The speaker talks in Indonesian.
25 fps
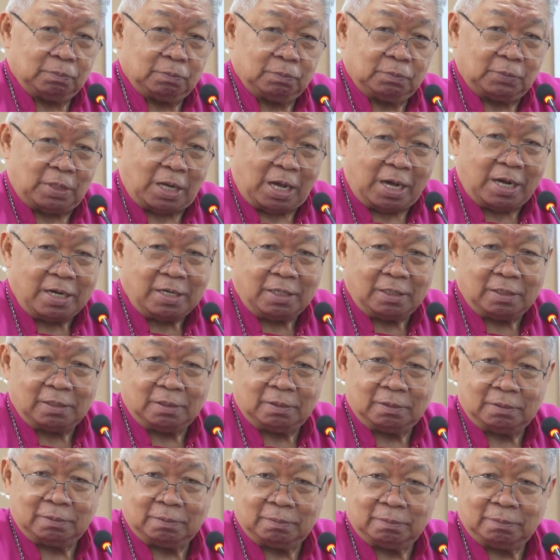tidak ada.
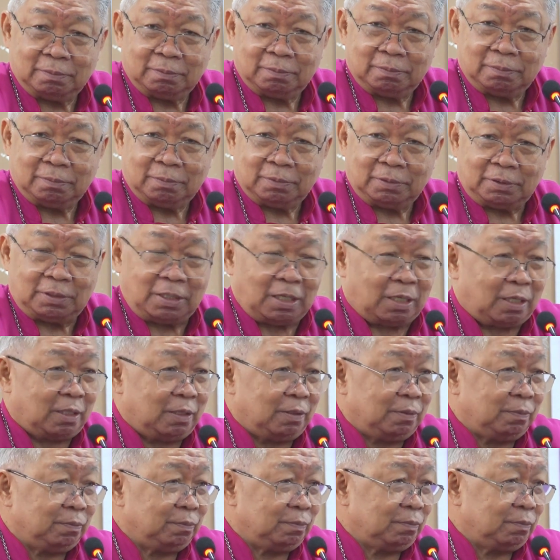Ya.
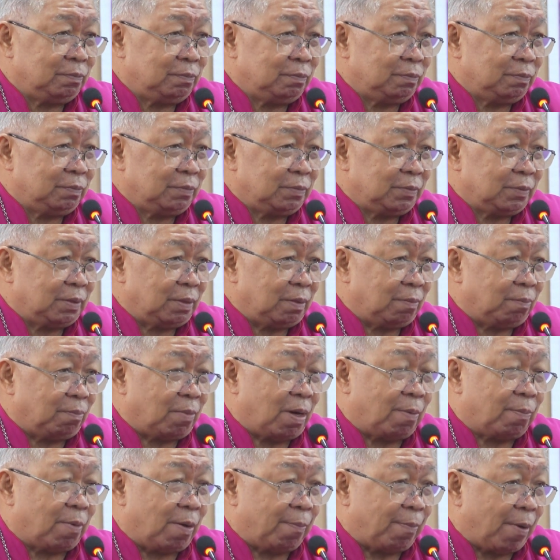
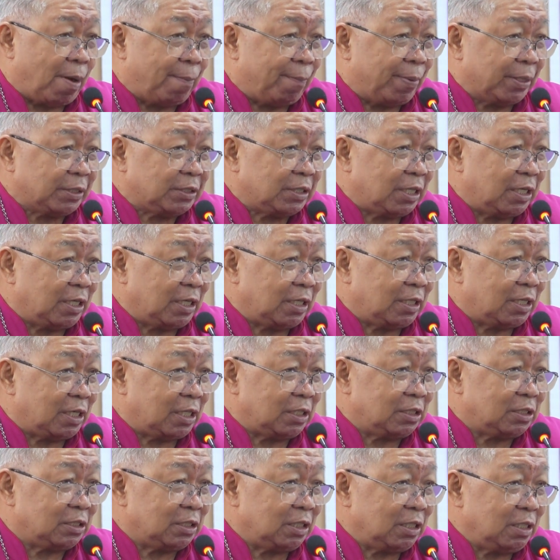Mama papa saya
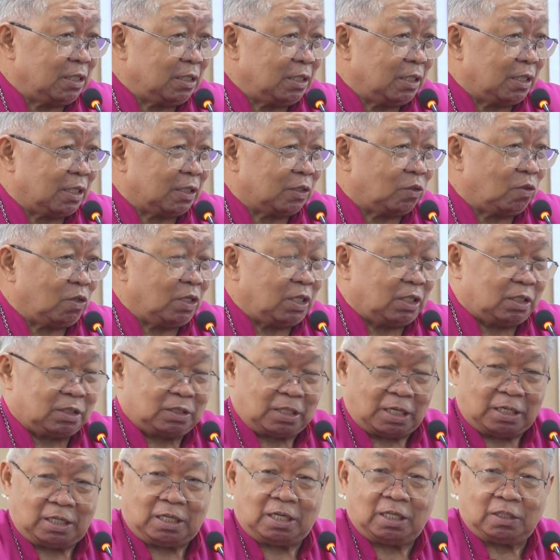Kristen, Katolik,
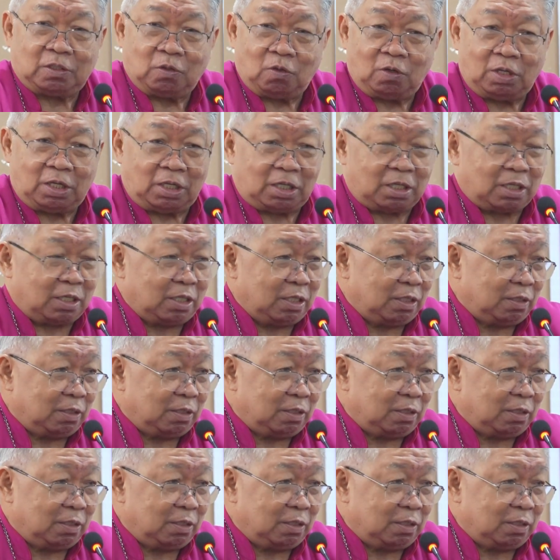jadi Katolik.